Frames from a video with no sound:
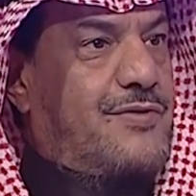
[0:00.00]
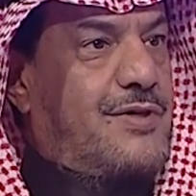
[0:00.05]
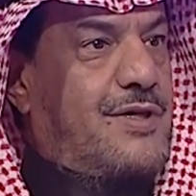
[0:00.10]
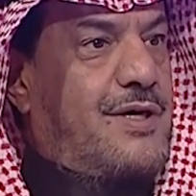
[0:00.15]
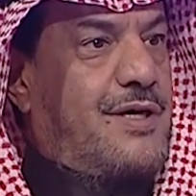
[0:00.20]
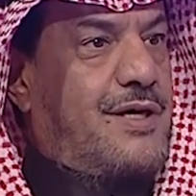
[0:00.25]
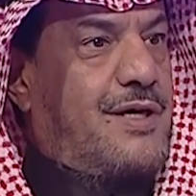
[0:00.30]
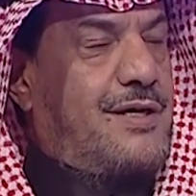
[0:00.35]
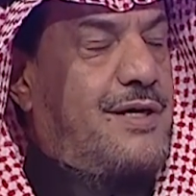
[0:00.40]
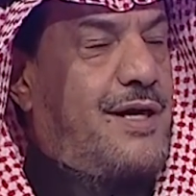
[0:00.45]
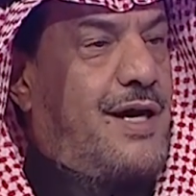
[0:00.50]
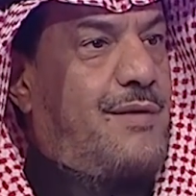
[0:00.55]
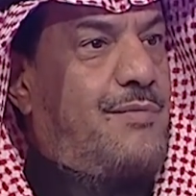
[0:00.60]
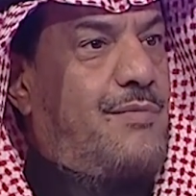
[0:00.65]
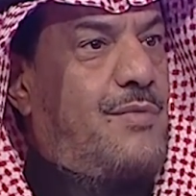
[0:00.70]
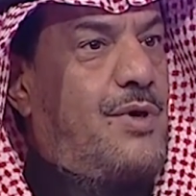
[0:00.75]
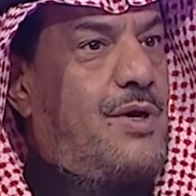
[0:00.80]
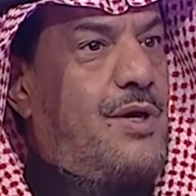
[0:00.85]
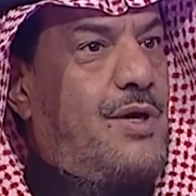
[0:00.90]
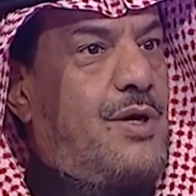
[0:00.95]
فنعم
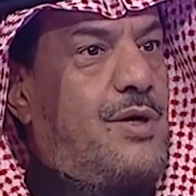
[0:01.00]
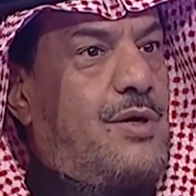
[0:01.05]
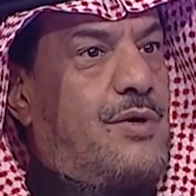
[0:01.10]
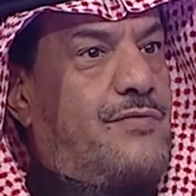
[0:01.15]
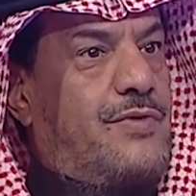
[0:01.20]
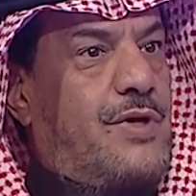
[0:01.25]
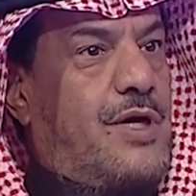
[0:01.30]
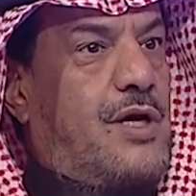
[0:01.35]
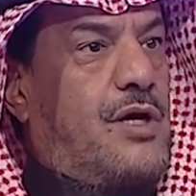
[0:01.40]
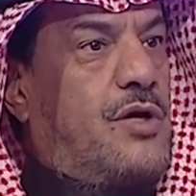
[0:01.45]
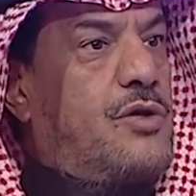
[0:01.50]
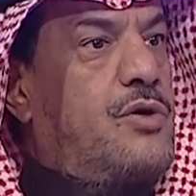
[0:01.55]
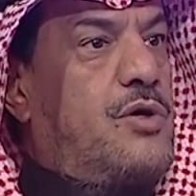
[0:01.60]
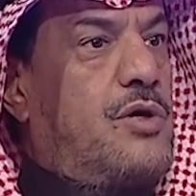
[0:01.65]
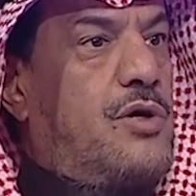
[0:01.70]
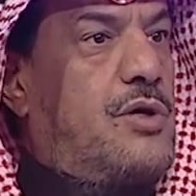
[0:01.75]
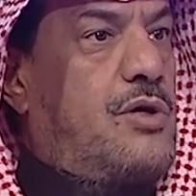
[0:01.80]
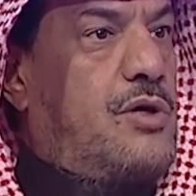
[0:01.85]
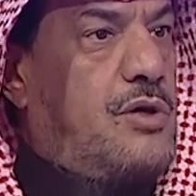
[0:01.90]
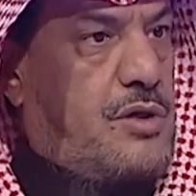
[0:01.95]

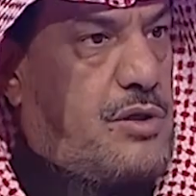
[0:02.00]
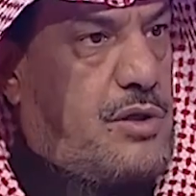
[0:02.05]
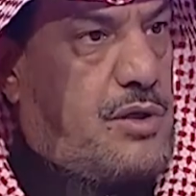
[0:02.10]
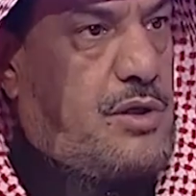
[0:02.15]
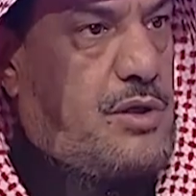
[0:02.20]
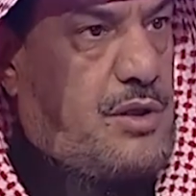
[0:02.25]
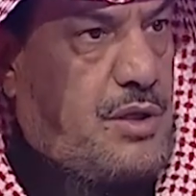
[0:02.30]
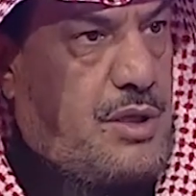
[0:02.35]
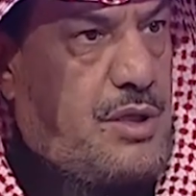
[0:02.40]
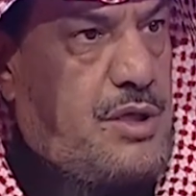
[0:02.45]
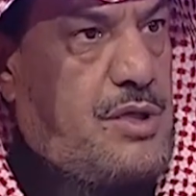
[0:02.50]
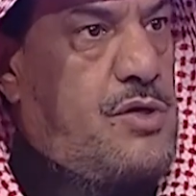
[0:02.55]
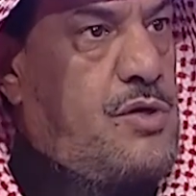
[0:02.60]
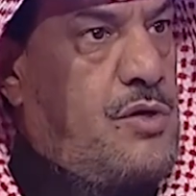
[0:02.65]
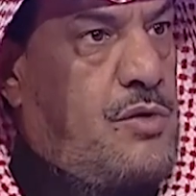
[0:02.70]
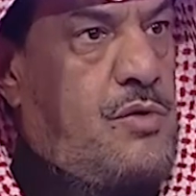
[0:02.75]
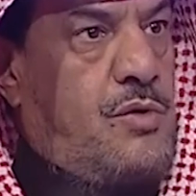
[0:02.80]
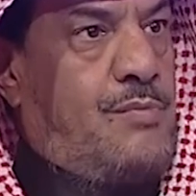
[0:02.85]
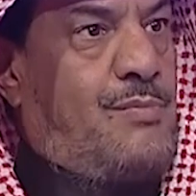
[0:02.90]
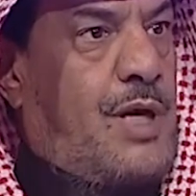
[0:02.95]
فعنده آه،
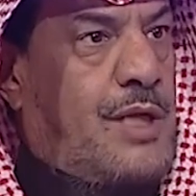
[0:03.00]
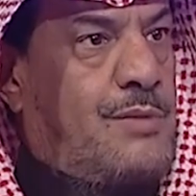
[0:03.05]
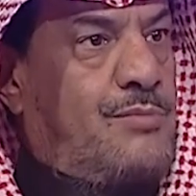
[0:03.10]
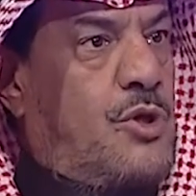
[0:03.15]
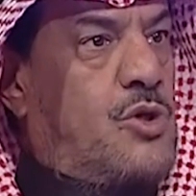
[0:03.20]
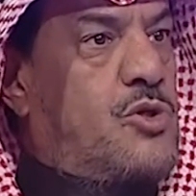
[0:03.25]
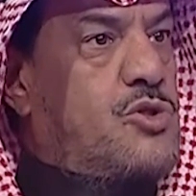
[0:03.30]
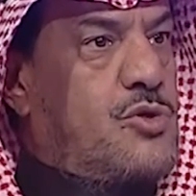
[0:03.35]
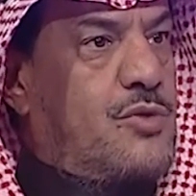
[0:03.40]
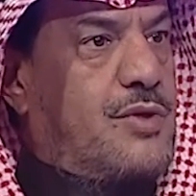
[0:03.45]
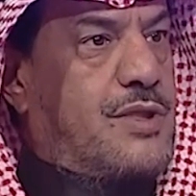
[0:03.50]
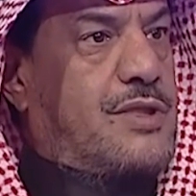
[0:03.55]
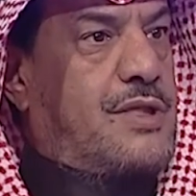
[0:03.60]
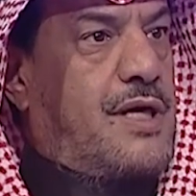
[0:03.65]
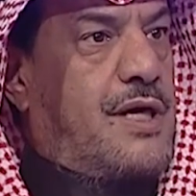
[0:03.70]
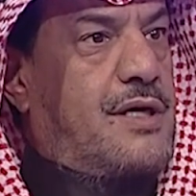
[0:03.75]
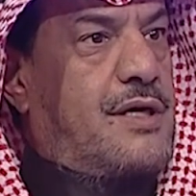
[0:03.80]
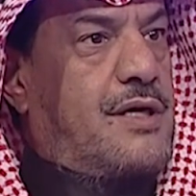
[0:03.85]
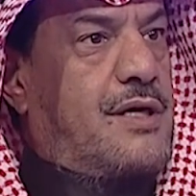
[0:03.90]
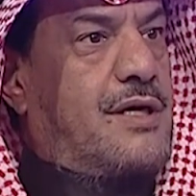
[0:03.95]
بعد ما نزول
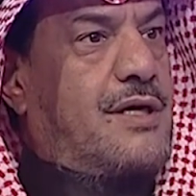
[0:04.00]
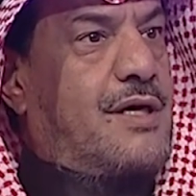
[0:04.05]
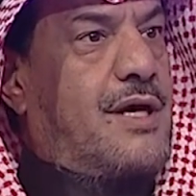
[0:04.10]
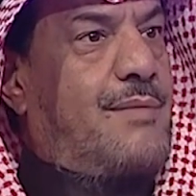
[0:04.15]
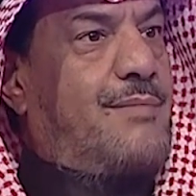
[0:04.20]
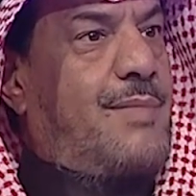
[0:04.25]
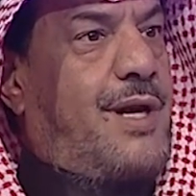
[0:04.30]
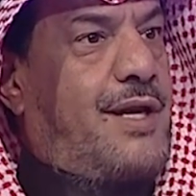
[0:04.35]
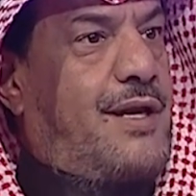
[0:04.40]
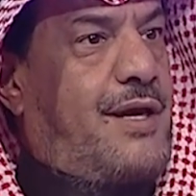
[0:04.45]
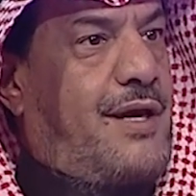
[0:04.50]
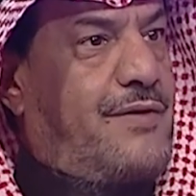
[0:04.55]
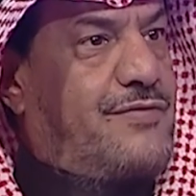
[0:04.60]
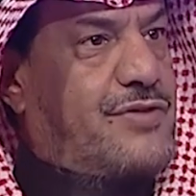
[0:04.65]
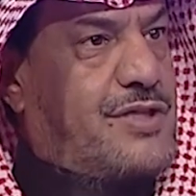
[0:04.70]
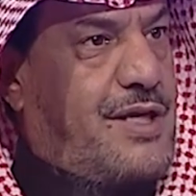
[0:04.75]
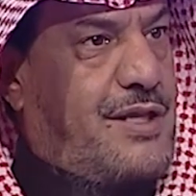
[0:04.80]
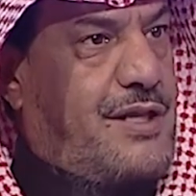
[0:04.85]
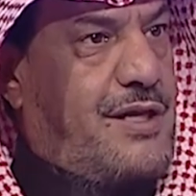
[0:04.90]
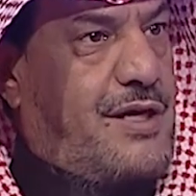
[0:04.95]
الطائرة كان معنا
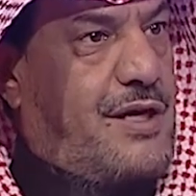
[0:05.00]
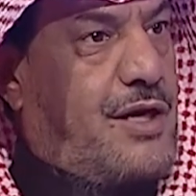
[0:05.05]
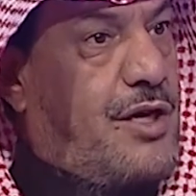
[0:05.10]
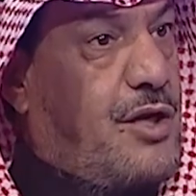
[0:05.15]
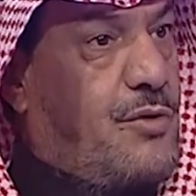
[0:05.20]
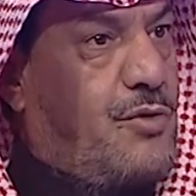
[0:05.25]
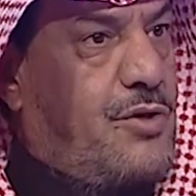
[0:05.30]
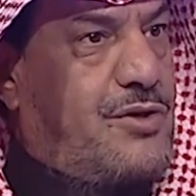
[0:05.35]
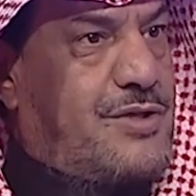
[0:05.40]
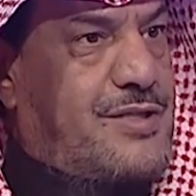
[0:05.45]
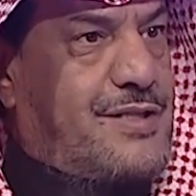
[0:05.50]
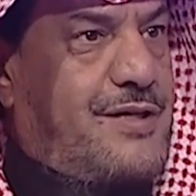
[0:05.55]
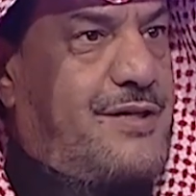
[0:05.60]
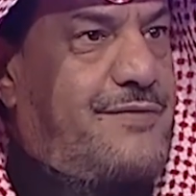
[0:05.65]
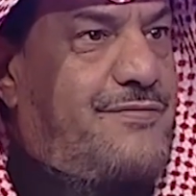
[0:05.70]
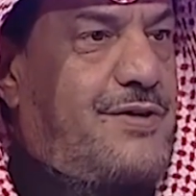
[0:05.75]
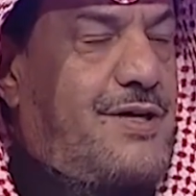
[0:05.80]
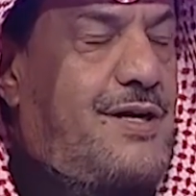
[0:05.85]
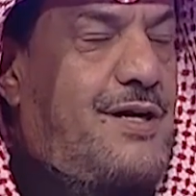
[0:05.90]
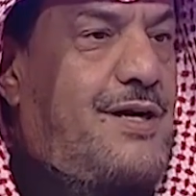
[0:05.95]
عفش كثير احنا والأسرة
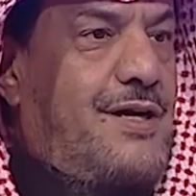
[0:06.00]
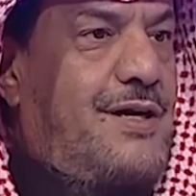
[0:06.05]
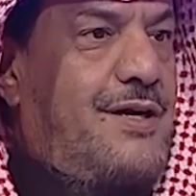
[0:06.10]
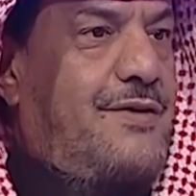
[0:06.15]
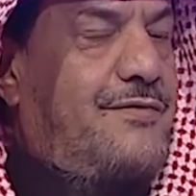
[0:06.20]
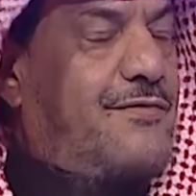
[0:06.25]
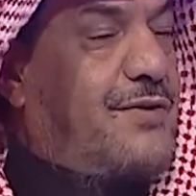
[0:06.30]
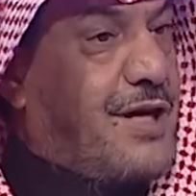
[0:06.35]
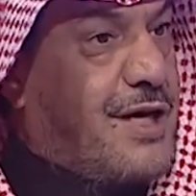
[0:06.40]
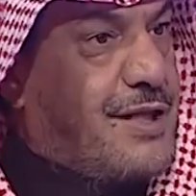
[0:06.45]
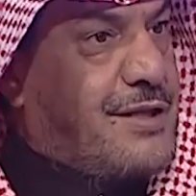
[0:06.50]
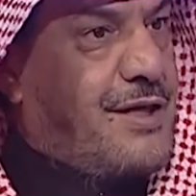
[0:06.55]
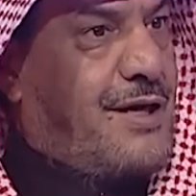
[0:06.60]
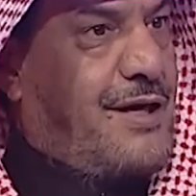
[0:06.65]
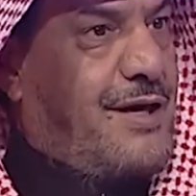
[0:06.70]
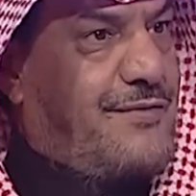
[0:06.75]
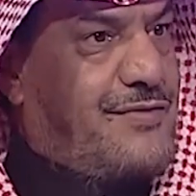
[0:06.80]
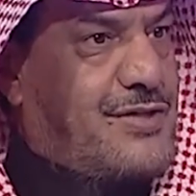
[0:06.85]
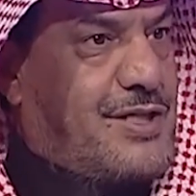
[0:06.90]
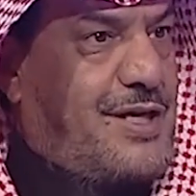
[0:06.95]
ففقدنا
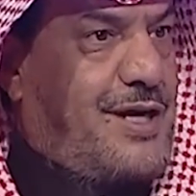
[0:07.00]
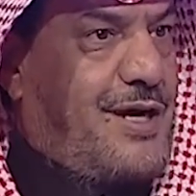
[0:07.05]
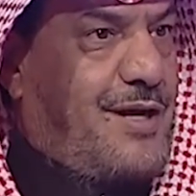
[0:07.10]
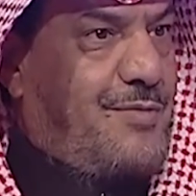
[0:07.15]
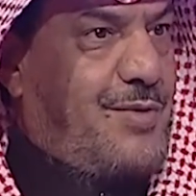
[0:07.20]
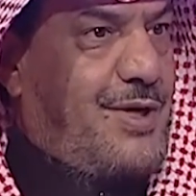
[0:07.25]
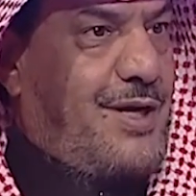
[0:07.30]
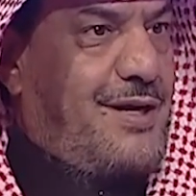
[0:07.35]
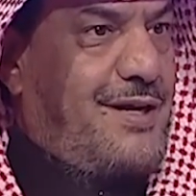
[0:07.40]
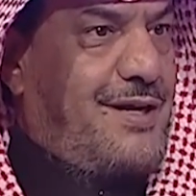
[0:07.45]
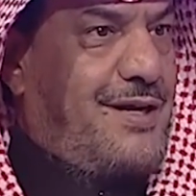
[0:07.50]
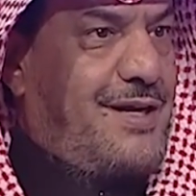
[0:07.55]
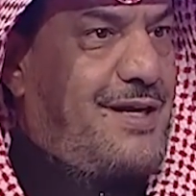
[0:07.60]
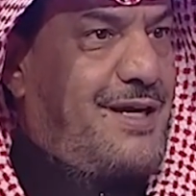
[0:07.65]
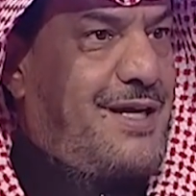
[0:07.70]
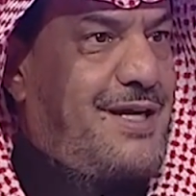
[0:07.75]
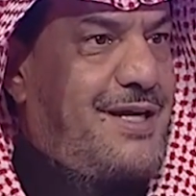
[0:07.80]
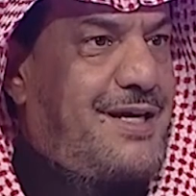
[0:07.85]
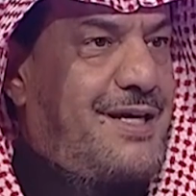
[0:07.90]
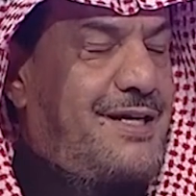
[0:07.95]
العفش كامل
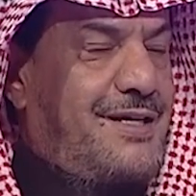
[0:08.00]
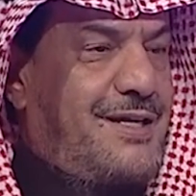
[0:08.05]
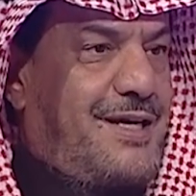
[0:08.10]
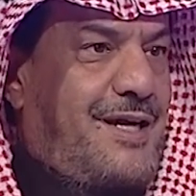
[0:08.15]
أوه.